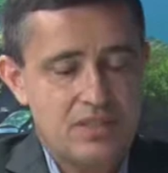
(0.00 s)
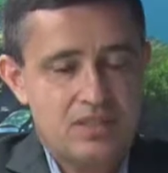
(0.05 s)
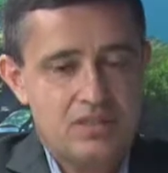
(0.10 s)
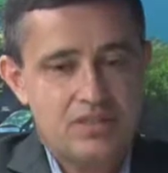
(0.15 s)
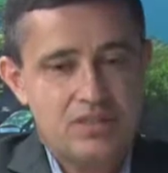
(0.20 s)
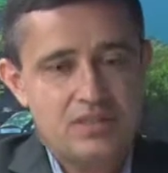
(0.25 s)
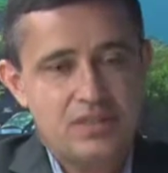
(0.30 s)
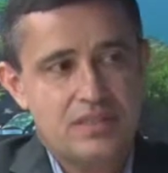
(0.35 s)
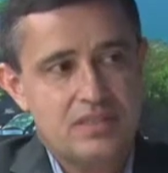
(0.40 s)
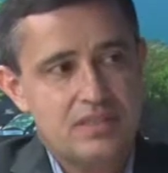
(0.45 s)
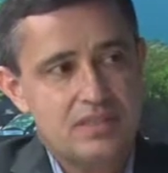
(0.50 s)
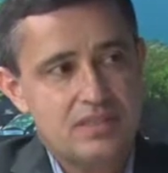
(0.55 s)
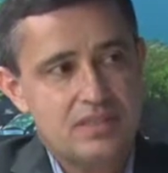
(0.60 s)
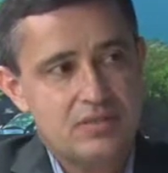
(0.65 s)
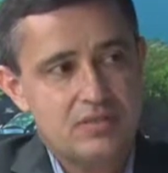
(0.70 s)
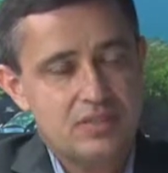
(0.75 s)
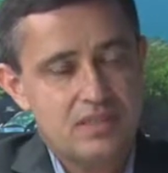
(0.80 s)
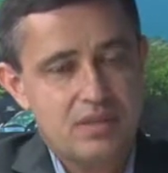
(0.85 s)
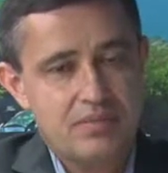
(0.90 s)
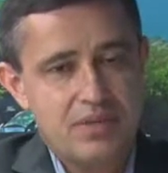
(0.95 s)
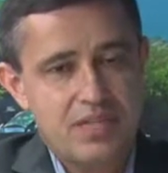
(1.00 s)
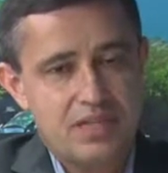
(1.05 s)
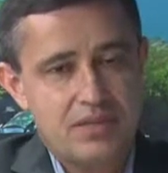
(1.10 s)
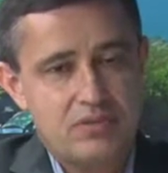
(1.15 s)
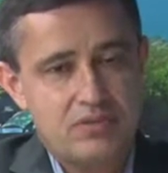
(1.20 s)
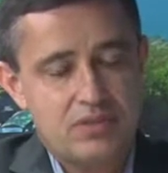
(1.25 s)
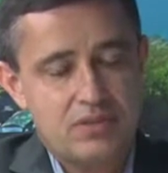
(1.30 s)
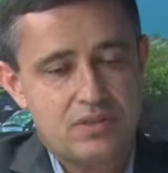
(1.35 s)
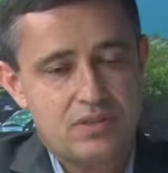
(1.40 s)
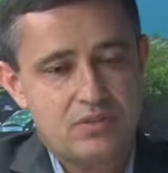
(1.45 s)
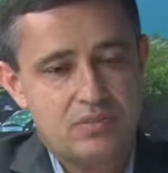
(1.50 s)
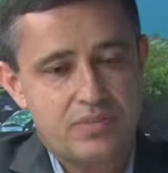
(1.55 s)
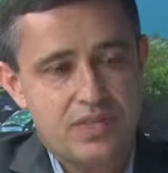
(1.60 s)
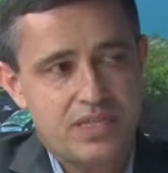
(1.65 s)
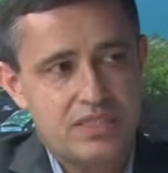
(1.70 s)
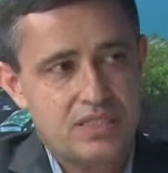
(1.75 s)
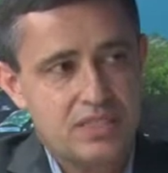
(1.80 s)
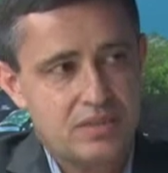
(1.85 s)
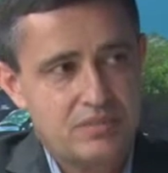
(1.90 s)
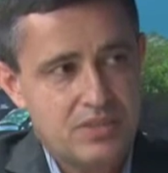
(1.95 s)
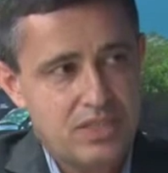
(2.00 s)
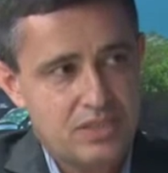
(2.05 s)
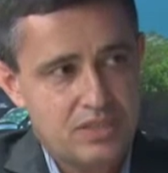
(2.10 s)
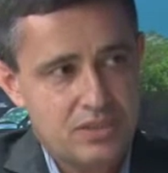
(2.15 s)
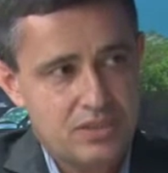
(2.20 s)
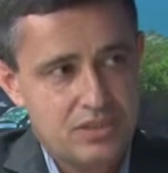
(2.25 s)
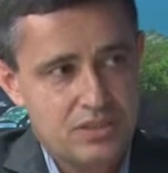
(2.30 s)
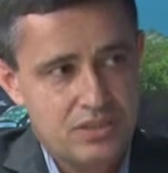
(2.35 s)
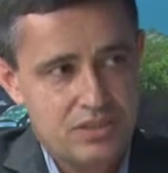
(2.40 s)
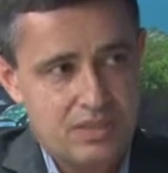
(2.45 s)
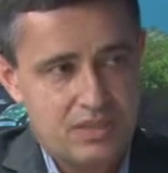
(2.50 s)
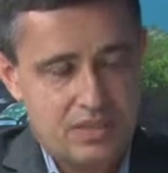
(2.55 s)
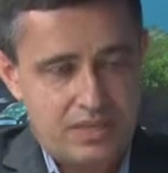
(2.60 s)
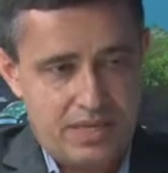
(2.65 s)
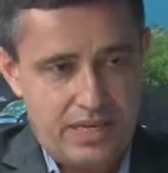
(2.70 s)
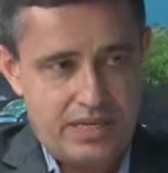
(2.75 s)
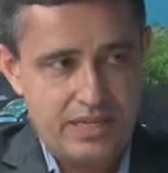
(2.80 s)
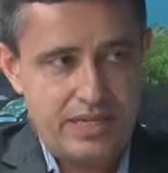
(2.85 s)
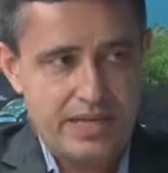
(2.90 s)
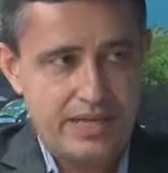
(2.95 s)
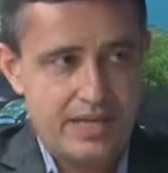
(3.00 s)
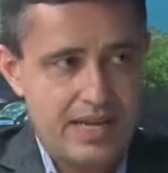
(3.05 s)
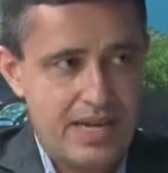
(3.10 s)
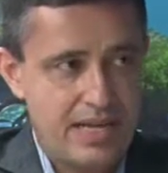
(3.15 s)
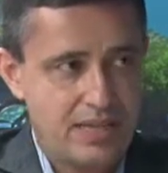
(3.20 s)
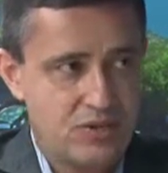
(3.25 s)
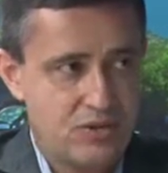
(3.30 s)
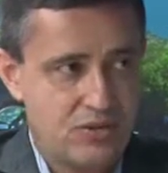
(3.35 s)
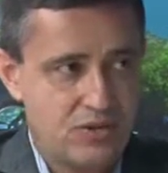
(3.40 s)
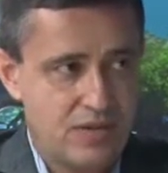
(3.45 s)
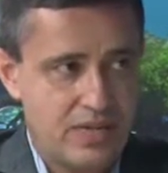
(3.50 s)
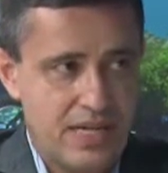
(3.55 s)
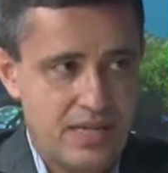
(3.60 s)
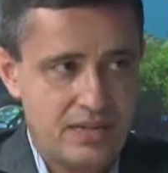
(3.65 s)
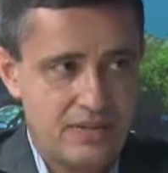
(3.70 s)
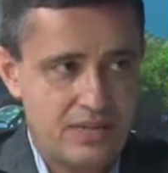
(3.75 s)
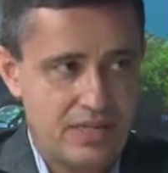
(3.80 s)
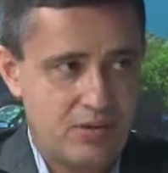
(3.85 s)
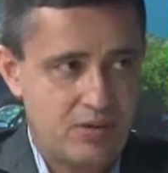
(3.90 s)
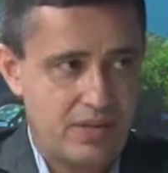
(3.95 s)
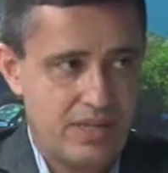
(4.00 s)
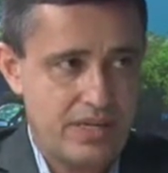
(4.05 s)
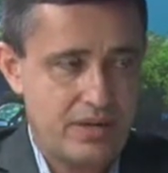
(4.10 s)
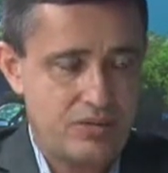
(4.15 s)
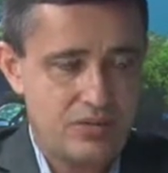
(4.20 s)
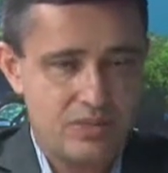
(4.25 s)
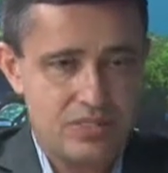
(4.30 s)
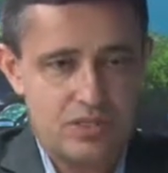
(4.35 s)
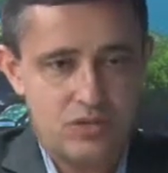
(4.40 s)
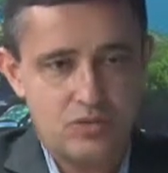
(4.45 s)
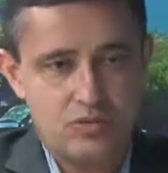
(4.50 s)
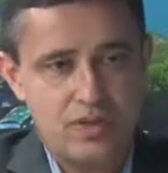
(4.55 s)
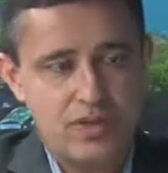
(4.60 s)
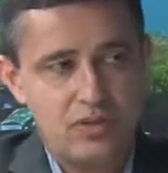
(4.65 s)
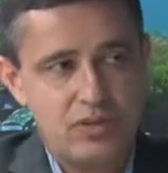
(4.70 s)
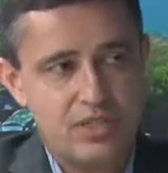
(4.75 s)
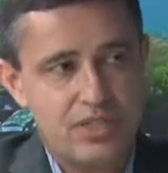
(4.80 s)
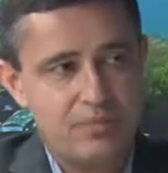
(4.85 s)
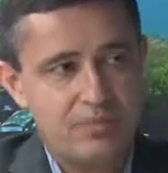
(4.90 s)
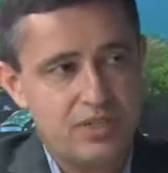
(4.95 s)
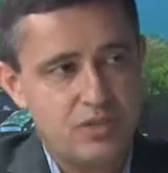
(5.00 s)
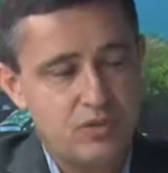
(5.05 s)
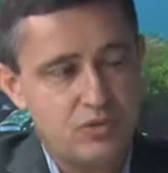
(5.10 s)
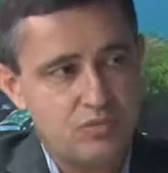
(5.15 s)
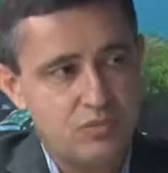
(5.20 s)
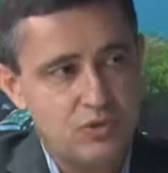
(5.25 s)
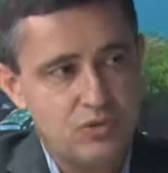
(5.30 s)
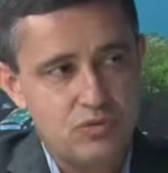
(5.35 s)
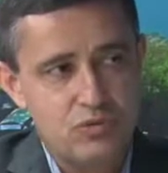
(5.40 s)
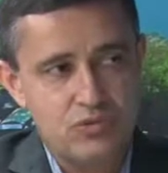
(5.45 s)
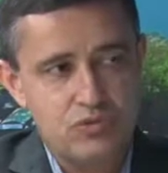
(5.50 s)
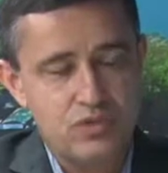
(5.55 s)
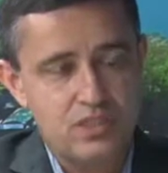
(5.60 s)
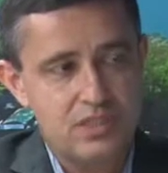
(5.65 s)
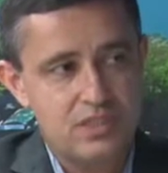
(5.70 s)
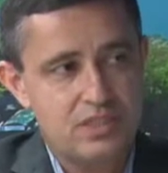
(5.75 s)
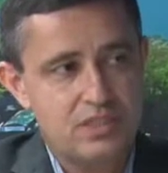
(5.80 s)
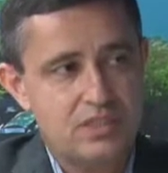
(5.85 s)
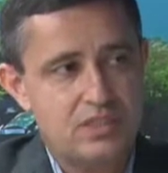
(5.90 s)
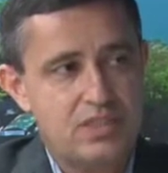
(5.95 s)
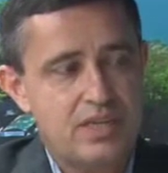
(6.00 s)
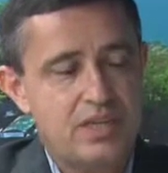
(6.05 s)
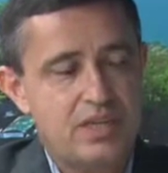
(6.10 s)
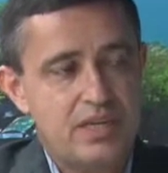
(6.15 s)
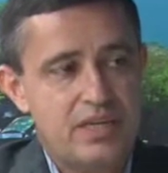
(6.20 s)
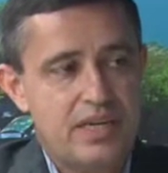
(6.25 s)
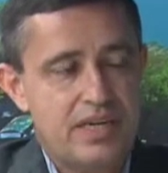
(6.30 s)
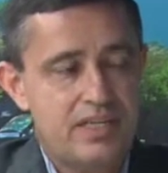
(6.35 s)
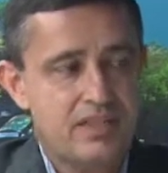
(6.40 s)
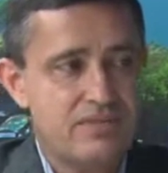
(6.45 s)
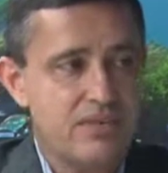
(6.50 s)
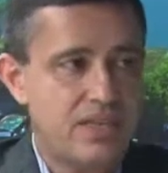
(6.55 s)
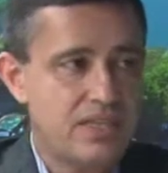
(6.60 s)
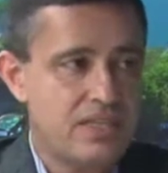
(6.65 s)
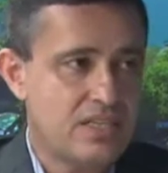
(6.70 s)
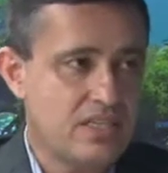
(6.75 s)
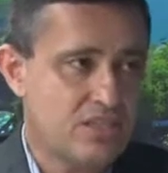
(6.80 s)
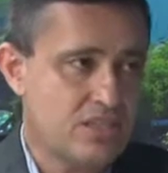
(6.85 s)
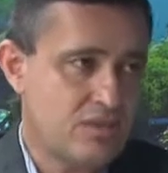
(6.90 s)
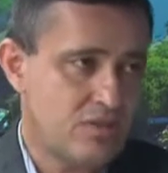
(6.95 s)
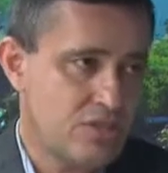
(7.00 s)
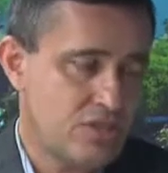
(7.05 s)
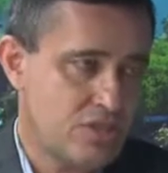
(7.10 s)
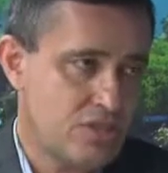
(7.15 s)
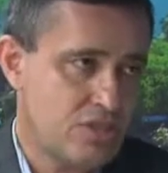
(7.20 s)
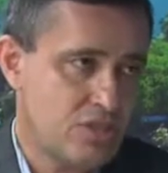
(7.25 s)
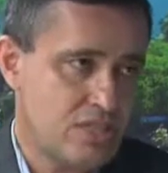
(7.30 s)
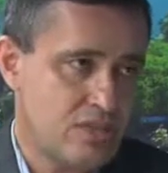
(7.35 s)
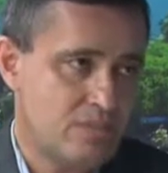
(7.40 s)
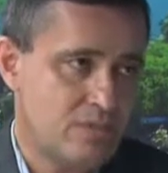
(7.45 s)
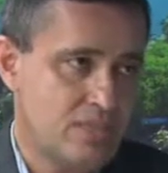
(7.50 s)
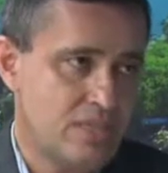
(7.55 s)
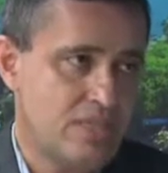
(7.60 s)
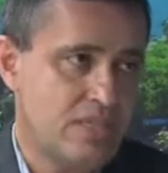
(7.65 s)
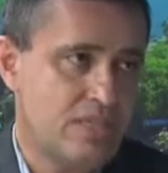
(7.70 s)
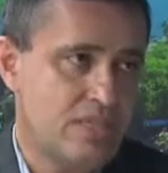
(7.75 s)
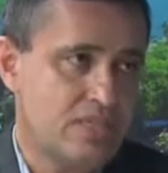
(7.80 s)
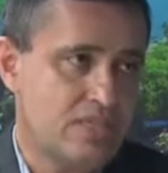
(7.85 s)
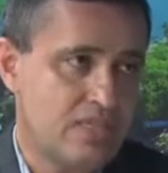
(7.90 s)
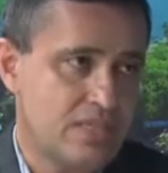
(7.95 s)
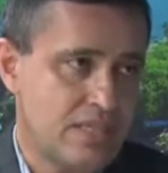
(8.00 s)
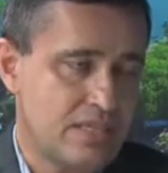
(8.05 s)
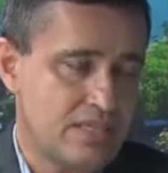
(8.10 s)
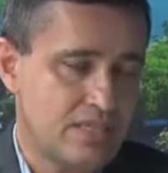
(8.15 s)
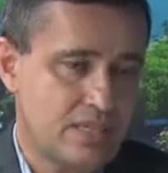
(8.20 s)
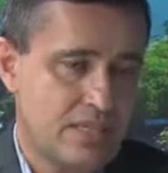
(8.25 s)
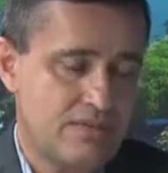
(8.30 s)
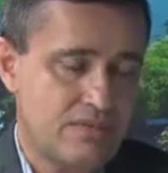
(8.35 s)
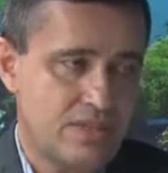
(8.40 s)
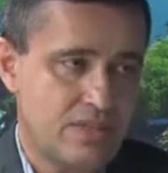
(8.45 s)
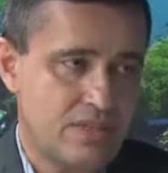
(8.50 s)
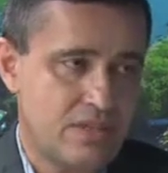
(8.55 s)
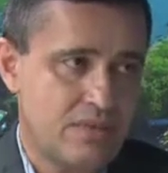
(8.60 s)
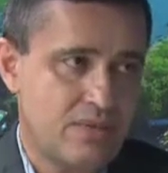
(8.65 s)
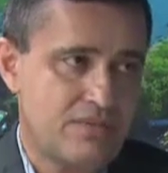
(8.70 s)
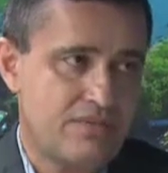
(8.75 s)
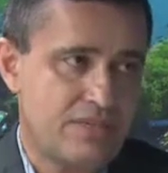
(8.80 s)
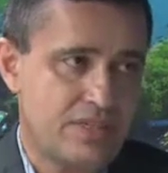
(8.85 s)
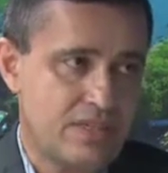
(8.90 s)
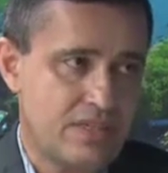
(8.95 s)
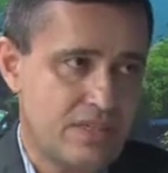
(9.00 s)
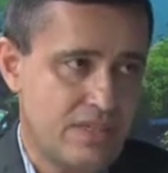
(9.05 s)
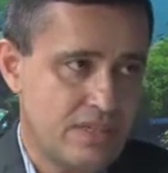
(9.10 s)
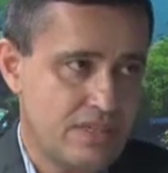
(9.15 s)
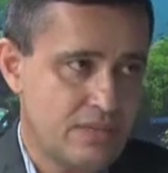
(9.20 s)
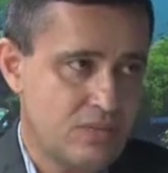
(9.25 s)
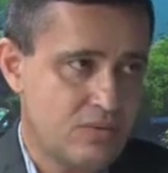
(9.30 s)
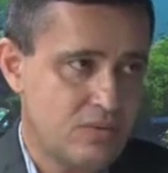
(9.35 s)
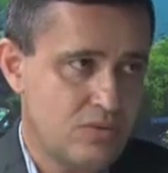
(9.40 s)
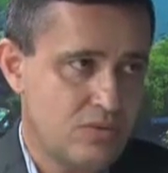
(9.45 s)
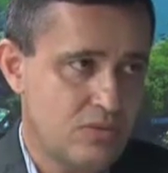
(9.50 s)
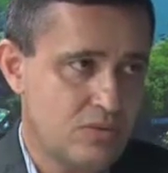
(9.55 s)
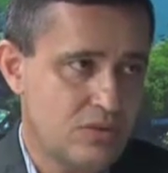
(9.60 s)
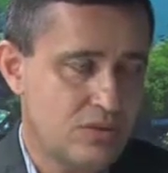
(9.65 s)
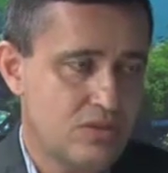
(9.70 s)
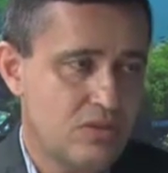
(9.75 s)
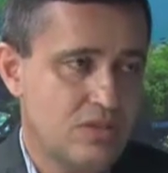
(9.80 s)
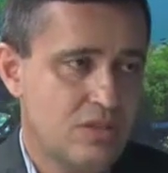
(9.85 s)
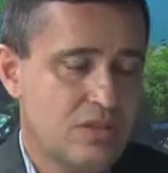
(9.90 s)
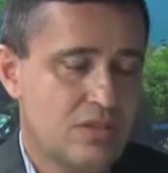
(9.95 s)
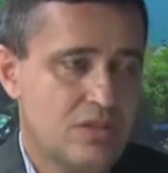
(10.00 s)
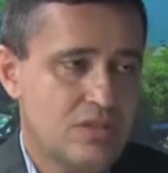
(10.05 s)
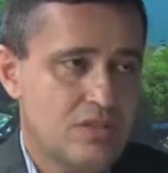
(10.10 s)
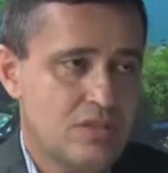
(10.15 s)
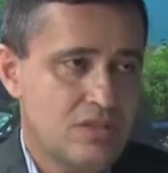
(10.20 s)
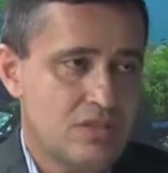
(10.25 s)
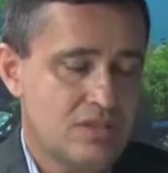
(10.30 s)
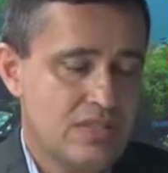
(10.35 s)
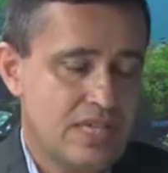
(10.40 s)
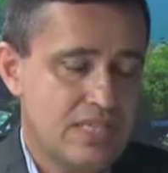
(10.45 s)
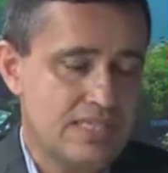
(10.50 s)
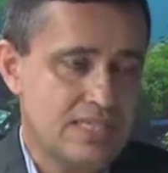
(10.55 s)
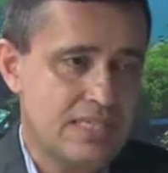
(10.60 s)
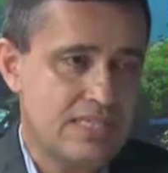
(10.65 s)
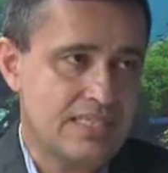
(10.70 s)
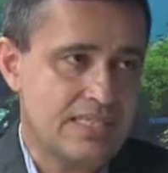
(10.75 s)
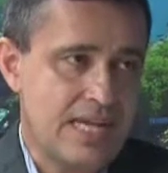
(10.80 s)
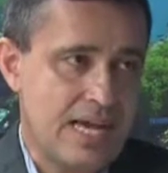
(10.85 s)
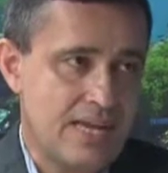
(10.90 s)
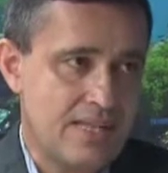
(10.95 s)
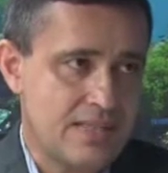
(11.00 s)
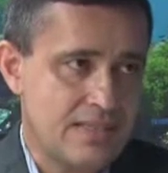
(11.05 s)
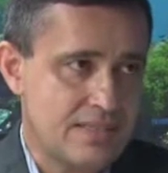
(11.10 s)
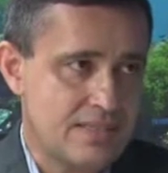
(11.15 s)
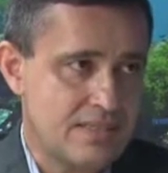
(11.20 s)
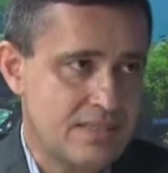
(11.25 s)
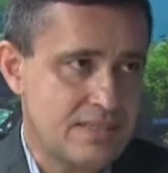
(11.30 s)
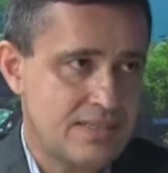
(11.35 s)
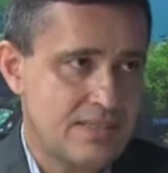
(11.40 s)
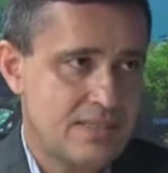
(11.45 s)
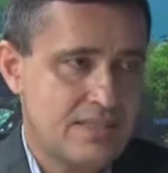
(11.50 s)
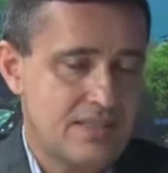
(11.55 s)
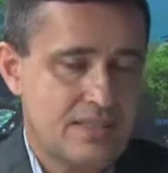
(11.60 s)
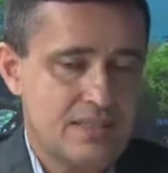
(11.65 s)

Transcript: São aqueles em que os trabalhadores são praticamente relegados, jogados ao léu, ou seja, com alojamentos muito ruins, equivalente ao que nós tínhamos antes na escravidão africana dos Sim. das senzalas.